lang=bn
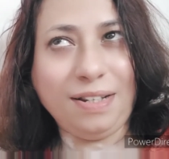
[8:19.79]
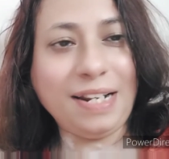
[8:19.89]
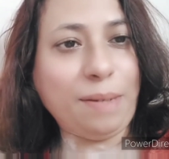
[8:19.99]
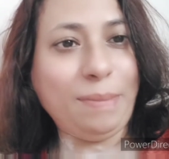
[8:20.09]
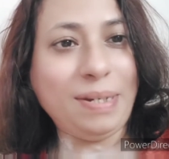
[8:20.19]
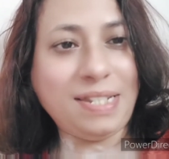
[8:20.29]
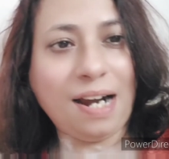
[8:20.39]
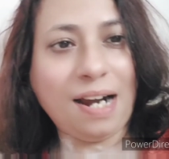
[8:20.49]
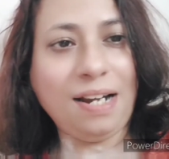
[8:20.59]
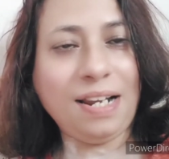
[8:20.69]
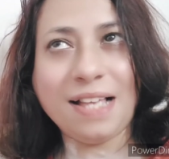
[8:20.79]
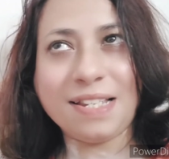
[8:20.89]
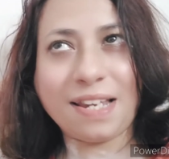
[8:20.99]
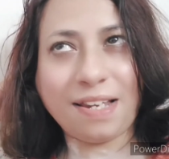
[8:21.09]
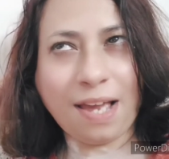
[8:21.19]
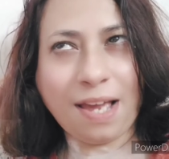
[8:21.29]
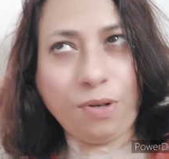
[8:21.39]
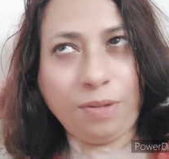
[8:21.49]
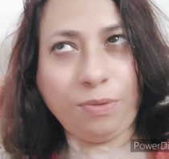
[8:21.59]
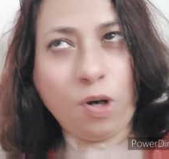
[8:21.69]
লিটল বেট আর্লি আজকে
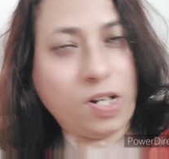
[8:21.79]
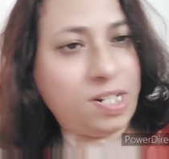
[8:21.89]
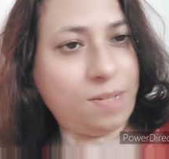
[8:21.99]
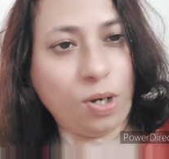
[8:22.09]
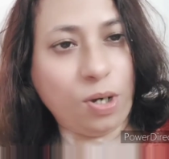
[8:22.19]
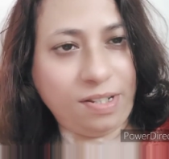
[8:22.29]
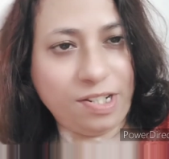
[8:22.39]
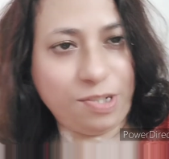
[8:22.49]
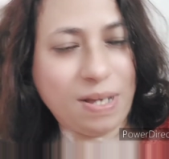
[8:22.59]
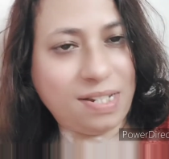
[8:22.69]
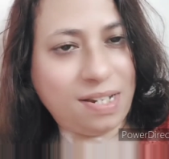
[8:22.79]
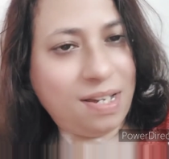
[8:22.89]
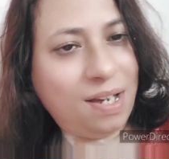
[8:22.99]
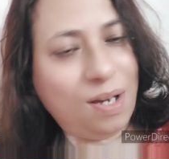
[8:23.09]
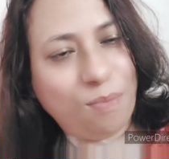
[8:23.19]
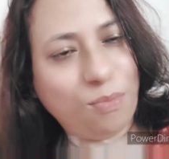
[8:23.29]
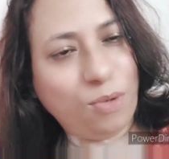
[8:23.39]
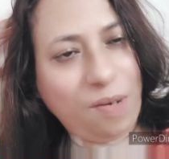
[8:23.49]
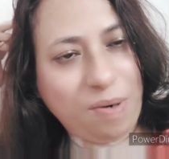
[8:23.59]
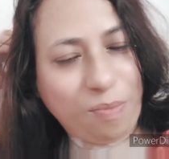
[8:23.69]
এখন দশটা পঁয়ত্রিশ বাজে
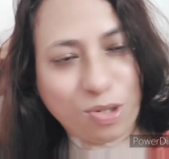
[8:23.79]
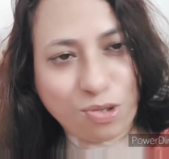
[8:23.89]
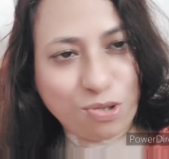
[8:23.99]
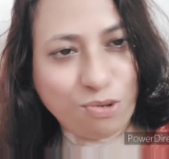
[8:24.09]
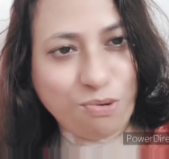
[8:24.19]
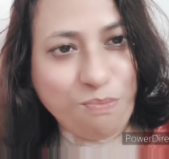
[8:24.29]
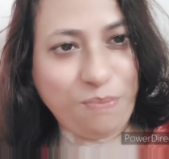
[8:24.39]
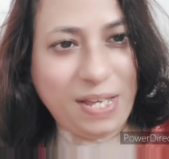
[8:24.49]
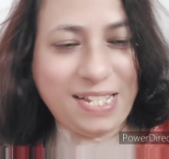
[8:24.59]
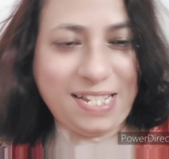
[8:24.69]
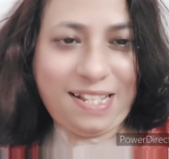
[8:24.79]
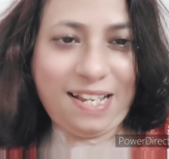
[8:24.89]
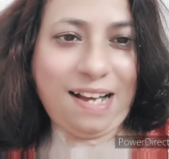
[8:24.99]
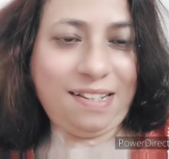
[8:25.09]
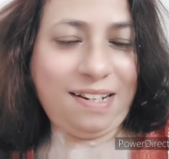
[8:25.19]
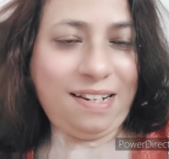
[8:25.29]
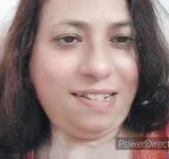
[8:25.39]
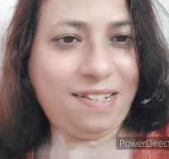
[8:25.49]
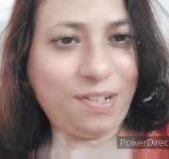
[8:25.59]
বললাম না প্রচণ্ড ঘুম পেয়েছে তাই তাড়াতাড়ি ডিনার